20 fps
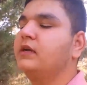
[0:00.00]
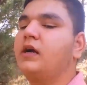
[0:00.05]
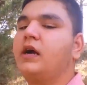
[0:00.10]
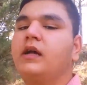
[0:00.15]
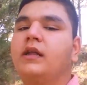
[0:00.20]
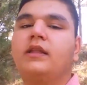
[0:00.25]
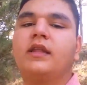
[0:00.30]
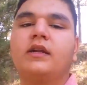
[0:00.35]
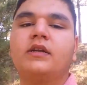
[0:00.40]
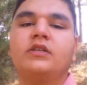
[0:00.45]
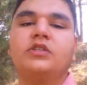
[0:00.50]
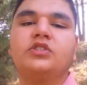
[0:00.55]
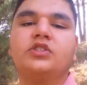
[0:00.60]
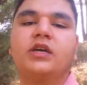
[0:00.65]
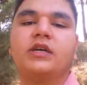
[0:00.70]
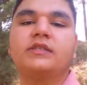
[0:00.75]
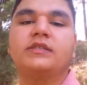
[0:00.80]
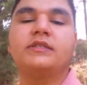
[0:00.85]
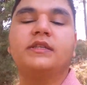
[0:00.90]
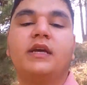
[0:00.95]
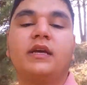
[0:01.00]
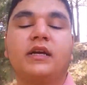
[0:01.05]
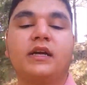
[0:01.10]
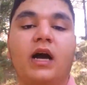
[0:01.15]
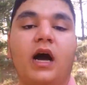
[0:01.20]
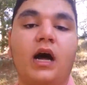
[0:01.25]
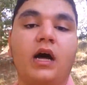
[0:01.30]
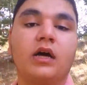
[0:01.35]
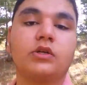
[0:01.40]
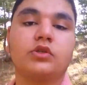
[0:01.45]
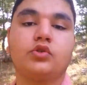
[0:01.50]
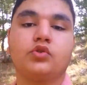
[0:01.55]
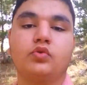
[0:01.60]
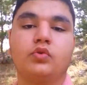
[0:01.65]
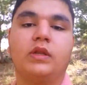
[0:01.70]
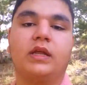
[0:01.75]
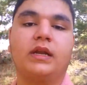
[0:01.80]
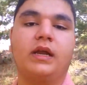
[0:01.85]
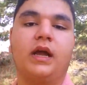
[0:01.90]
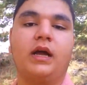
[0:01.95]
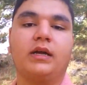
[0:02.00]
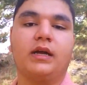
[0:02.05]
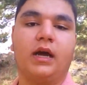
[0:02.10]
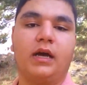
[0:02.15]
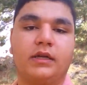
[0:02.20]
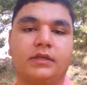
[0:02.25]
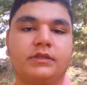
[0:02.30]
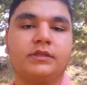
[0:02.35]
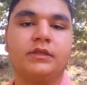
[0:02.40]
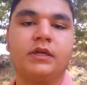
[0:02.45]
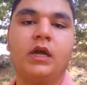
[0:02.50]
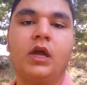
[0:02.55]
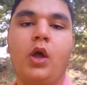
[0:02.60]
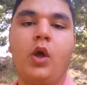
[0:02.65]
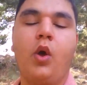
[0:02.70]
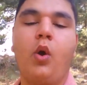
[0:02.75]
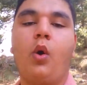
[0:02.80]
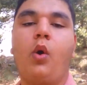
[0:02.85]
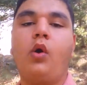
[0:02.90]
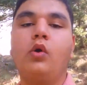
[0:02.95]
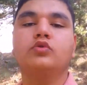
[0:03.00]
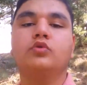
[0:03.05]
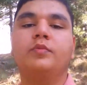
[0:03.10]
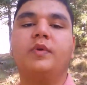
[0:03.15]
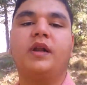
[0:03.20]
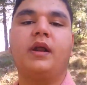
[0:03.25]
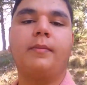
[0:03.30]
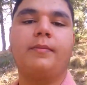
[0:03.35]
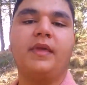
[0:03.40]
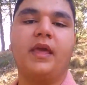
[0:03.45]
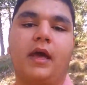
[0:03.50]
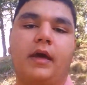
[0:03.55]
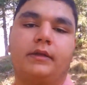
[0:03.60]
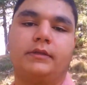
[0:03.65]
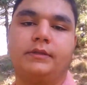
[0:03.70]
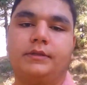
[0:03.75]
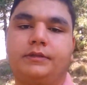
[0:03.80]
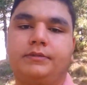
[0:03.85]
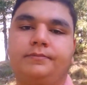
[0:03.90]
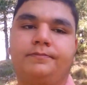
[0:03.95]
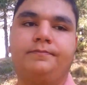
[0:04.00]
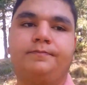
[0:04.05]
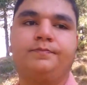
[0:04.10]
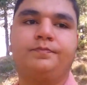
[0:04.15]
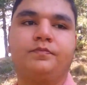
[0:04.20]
kayaların içerisinden kar suları akar. On numara bir yerdir.